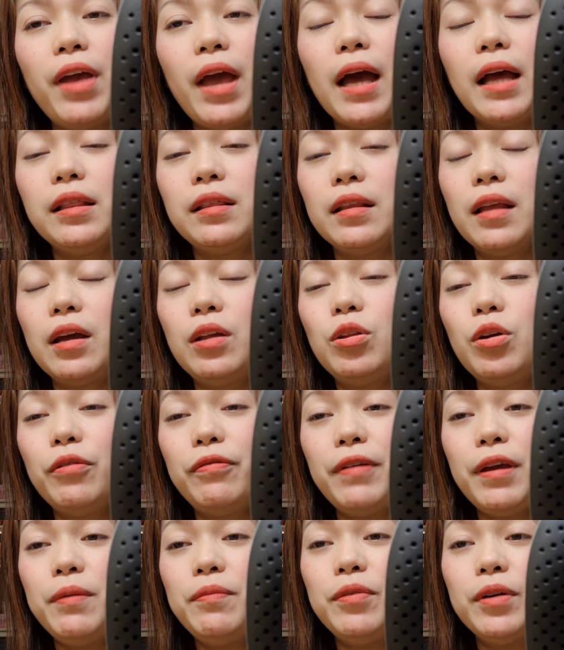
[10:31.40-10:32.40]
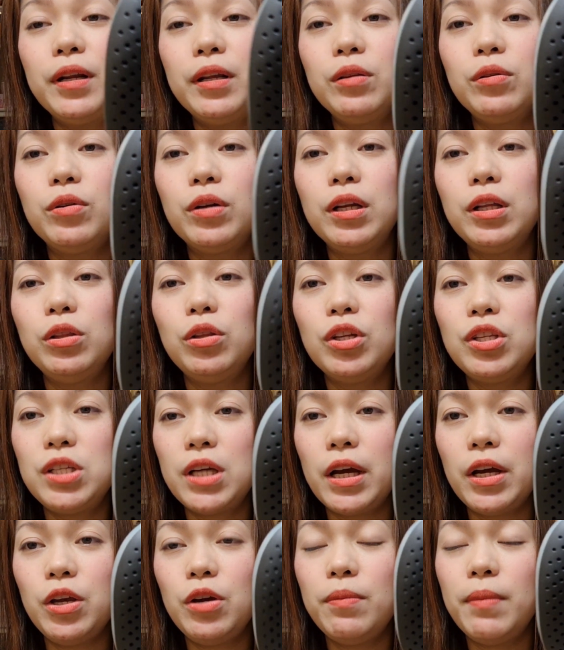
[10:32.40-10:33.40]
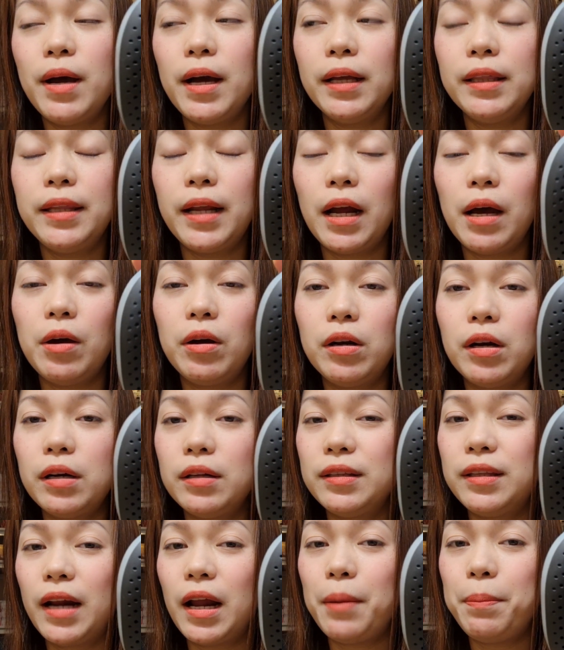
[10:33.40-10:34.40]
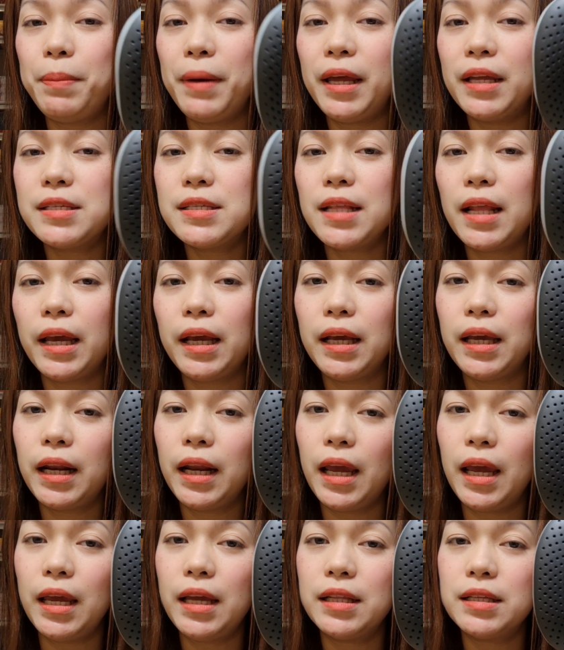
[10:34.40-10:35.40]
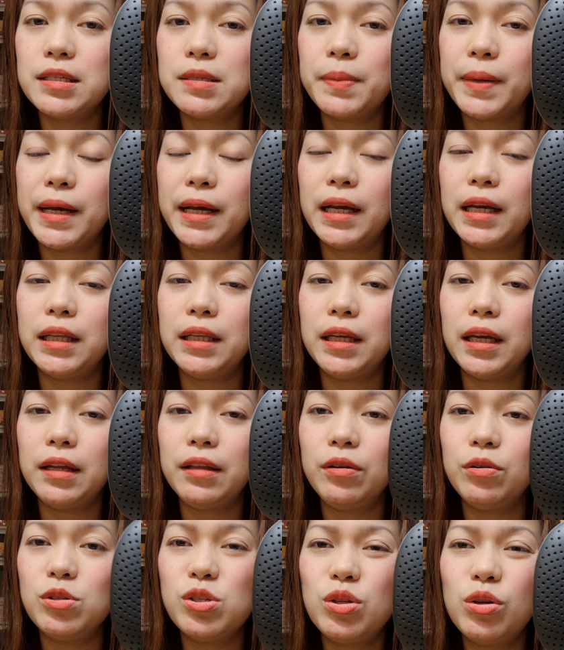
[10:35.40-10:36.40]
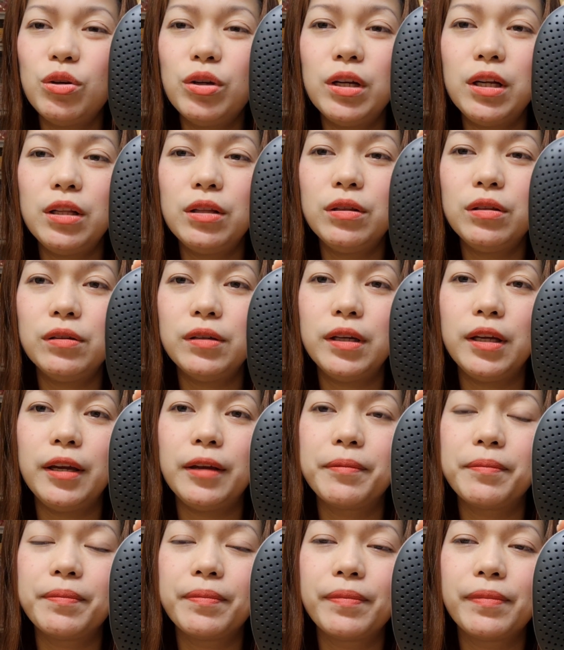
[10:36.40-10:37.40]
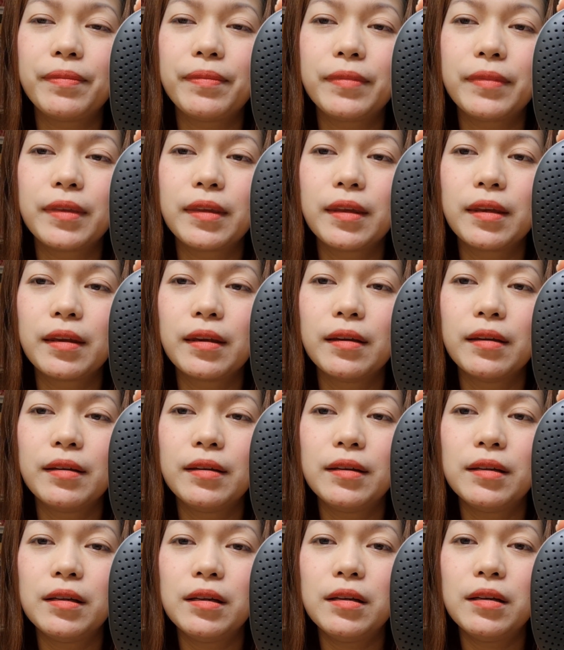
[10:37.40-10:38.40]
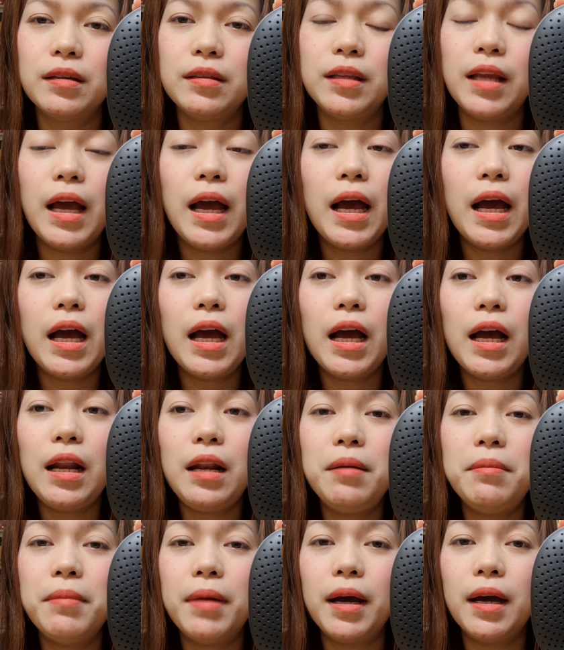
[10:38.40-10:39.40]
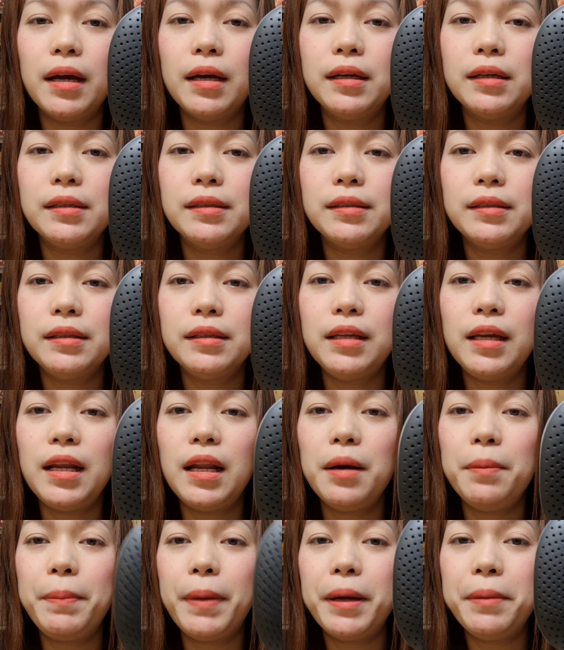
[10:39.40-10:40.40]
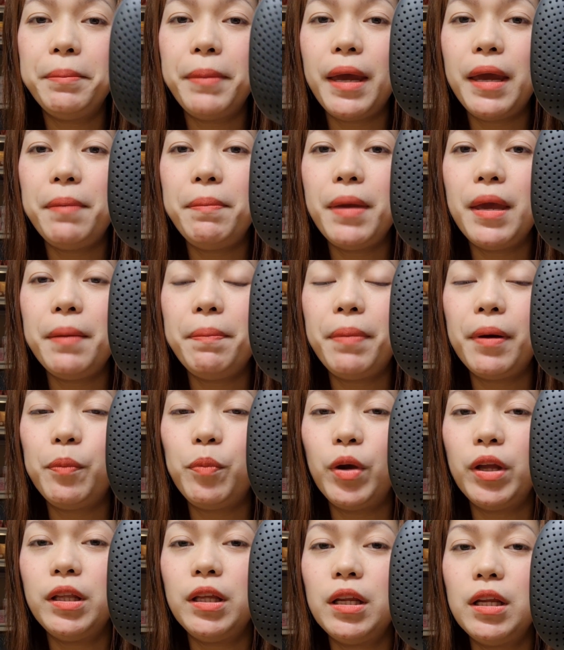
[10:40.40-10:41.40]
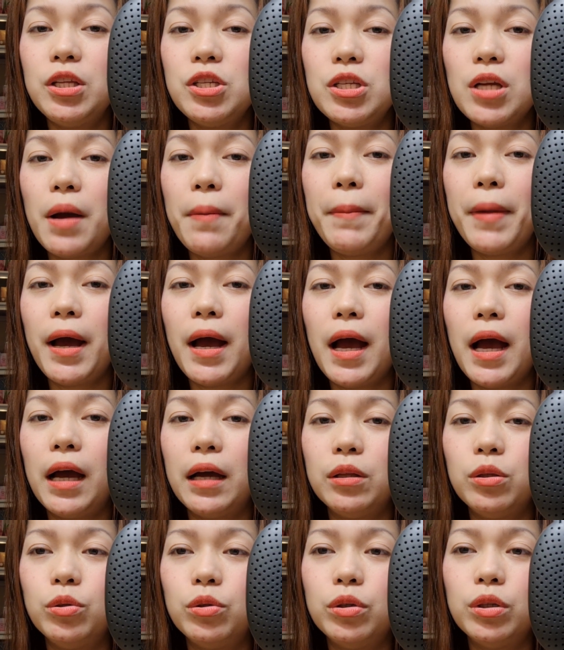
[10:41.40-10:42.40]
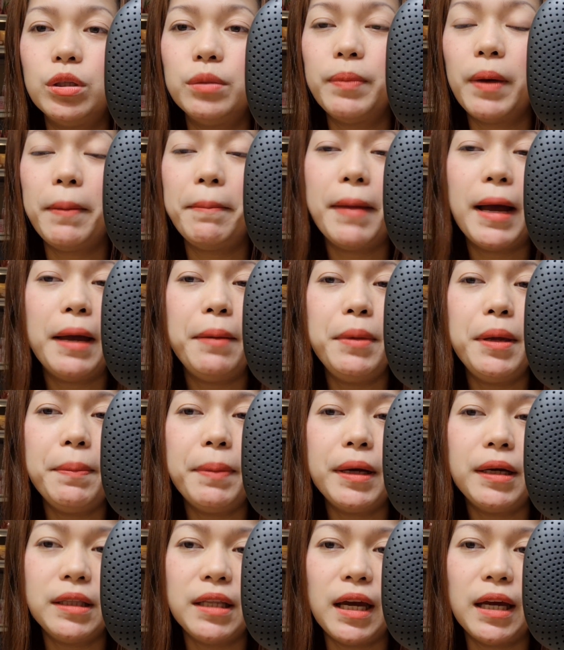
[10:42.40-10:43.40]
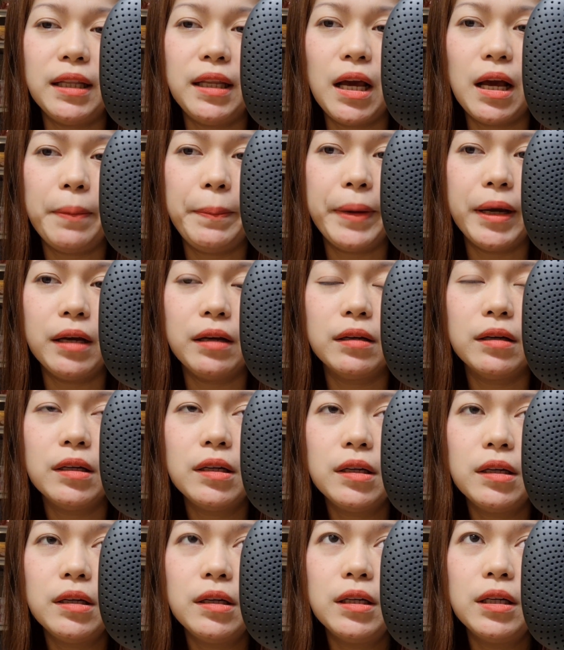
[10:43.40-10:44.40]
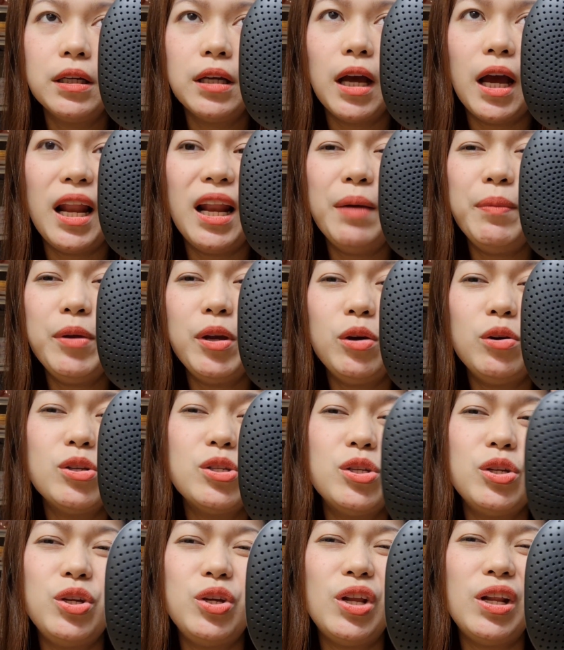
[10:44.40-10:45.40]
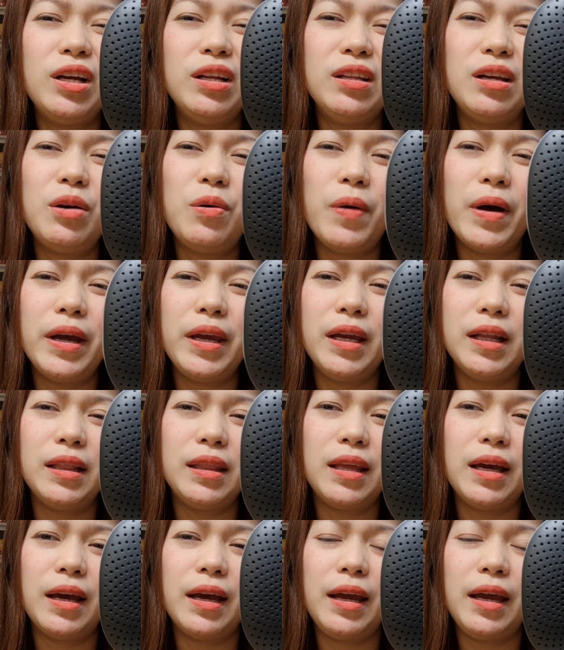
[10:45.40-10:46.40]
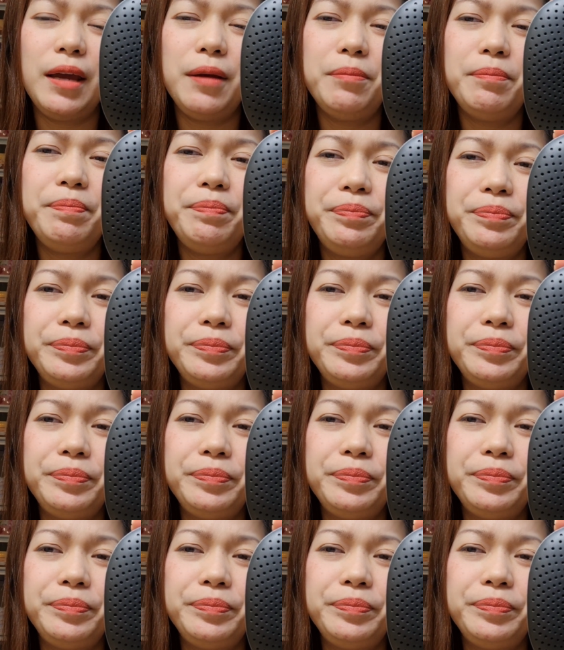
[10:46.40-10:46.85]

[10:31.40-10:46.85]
At ano, favorite ko rin to, tsaka yung mga dra droplets like grains, mga ganyan. Gusto ko rin to eh. Nakakakalma. Hindi lang pang baby, pa pwede rin siyang pang adult, pang mommy, pang daddy kapag alam niyo, gusto niyo lang ng quiet time.